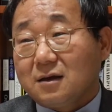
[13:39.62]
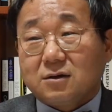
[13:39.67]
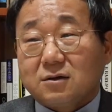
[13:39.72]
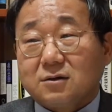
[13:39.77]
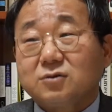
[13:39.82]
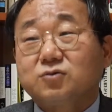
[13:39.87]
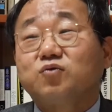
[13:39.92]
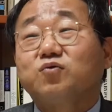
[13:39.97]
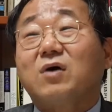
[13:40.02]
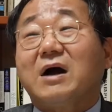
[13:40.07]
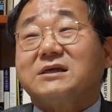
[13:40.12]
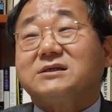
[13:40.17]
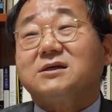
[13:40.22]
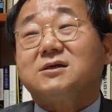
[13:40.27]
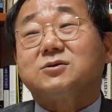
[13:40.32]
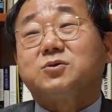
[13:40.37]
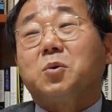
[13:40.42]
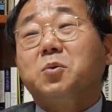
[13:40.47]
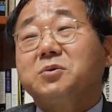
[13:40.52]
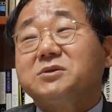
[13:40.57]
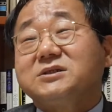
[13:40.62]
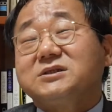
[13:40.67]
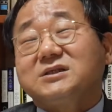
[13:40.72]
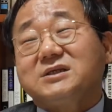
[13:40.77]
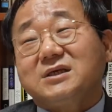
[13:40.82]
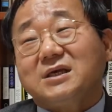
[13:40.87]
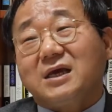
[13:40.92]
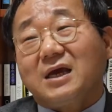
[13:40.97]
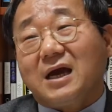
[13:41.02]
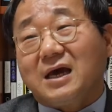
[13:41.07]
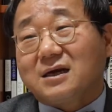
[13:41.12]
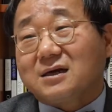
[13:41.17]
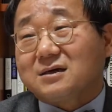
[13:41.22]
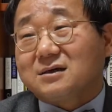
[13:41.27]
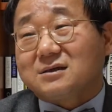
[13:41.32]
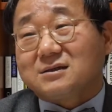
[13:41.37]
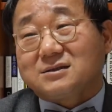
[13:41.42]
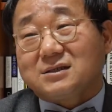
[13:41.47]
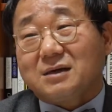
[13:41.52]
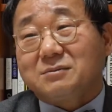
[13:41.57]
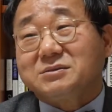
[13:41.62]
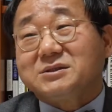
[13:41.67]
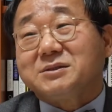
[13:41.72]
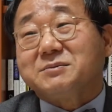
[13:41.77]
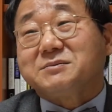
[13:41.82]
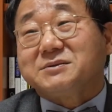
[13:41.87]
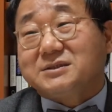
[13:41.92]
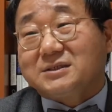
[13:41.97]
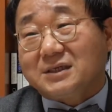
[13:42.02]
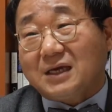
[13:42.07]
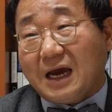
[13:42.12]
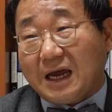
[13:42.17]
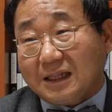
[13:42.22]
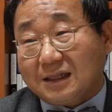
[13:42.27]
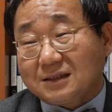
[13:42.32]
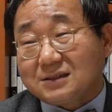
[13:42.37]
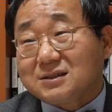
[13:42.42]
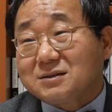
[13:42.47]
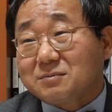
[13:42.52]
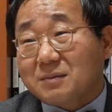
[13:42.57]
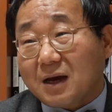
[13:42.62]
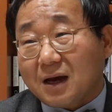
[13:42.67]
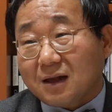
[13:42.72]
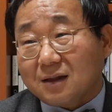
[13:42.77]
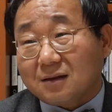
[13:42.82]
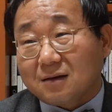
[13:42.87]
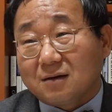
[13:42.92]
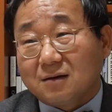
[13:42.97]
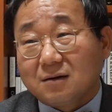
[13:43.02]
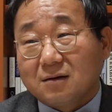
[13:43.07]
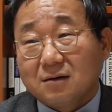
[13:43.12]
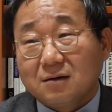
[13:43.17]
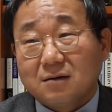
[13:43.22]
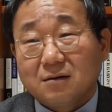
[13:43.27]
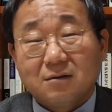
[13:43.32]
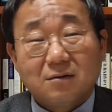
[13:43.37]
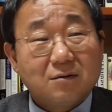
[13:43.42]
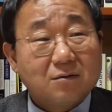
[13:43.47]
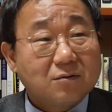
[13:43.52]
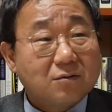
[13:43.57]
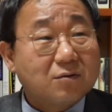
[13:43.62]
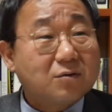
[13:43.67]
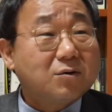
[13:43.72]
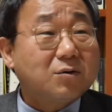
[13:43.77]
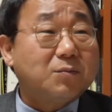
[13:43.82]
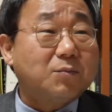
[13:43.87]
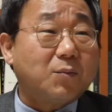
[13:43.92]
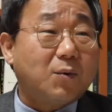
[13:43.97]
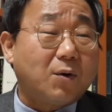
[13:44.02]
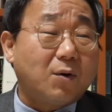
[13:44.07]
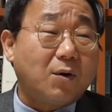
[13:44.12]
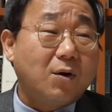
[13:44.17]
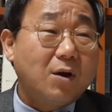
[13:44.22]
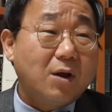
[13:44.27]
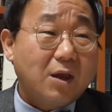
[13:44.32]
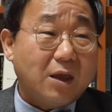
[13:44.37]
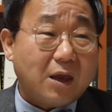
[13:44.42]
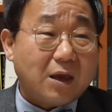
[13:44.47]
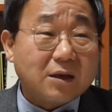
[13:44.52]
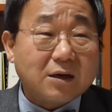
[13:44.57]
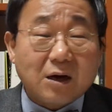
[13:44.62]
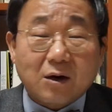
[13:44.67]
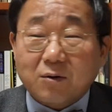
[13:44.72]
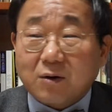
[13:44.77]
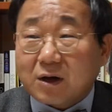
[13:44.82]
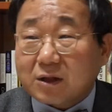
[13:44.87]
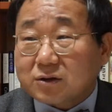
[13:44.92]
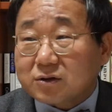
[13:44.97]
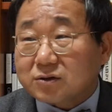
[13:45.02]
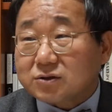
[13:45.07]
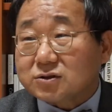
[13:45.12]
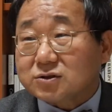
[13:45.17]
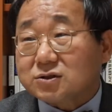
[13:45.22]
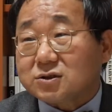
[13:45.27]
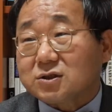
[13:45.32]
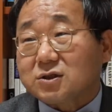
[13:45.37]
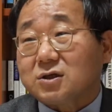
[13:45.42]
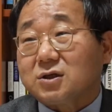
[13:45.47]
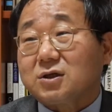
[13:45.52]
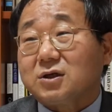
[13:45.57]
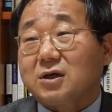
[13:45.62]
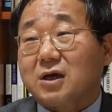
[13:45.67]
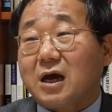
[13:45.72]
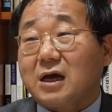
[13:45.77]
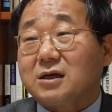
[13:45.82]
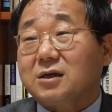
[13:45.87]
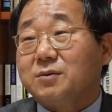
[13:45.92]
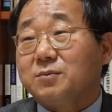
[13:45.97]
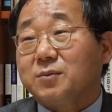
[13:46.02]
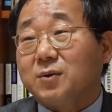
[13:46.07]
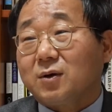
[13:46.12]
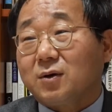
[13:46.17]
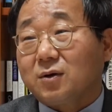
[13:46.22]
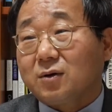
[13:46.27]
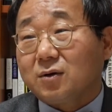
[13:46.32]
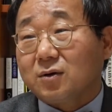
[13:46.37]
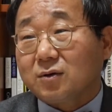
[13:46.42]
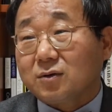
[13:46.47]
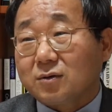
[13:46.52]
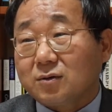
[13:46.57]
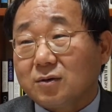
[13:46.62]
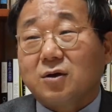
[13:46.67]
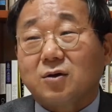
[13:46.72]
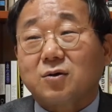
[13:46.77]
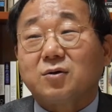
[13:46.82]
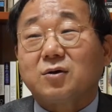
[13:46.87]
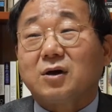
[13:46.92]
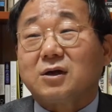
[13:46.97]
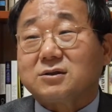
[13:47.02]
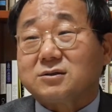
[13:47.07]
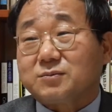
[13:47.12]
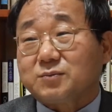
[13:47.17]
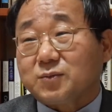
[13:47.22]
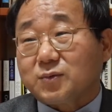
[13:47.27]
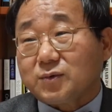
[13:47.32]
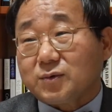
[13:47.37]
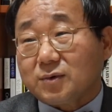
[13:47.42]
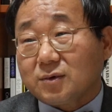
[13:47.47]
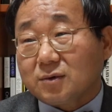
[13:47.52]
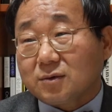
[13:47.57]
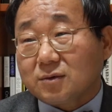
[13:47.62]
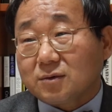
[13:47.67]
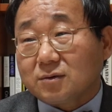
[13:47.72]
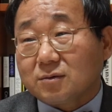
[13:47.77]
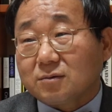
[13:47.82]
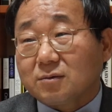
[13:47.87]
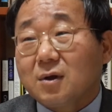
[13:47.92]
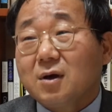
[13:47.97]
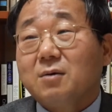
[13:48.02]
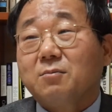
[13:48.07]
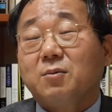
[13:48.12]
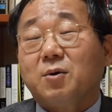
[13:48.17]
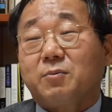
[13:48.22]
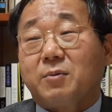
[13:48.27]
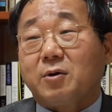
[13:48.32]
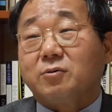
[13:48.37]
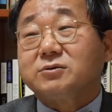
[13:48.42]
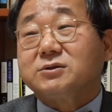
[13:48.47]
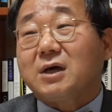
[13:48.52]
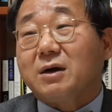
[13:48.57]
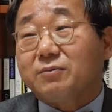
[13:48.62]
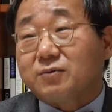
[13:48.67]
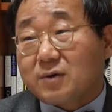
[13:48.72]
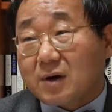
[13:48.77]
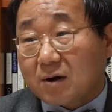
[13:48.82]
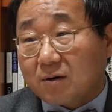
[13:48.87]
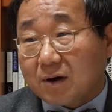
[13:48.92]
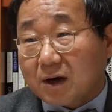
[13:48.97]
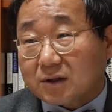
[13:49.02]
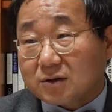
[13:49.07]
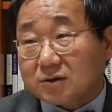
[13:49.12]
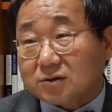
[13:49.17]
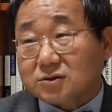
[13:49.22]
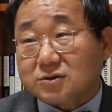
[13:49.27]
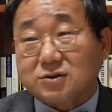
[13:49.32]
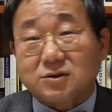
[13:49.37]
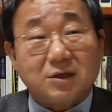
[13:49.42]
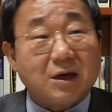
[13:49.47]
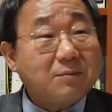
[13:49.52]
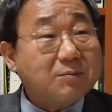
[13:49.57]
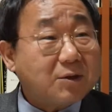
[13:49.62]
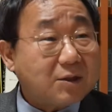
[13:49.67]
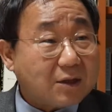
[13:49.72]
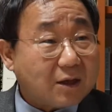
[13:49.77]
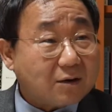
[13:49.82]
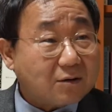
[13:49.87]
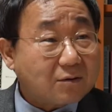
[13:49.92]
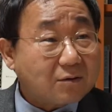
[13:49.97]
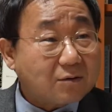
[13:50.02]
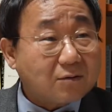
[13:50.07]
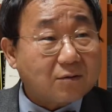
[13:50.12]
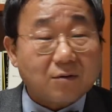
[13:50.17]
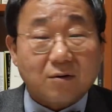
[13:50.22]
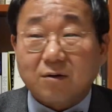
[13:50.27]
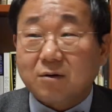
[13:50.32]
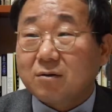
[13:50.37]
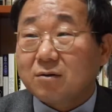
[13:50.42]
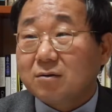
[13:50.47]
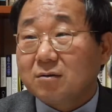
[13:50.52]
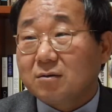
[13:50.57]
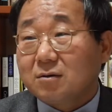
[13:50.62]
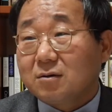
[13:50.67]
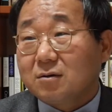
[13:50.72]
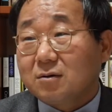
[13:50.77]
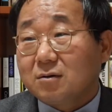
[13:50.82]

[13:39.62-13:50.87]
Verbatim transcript: 그두 가지를 동시에 하는 거는 참 쉽지 않지만 음. 그거는 뭐 애인하고 하든지 아니면 결혼하신 분은 뭐 배우자분하고 하든지 하면 되는 거고 음.